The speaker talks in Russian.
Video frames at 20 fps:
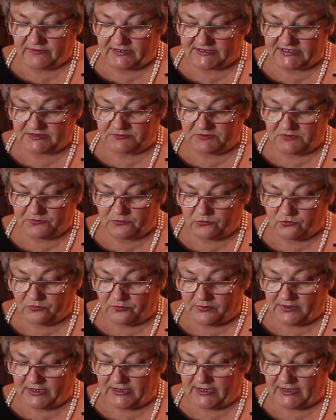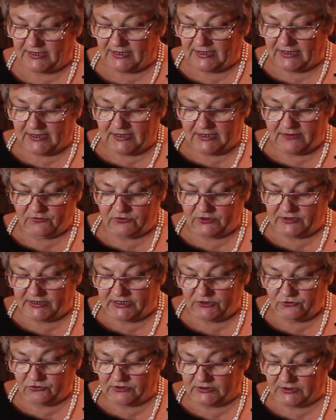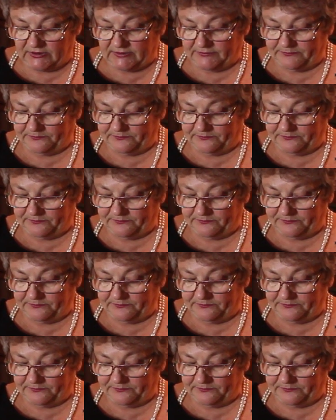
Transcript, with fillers: власти мы покупали. Вот она идет,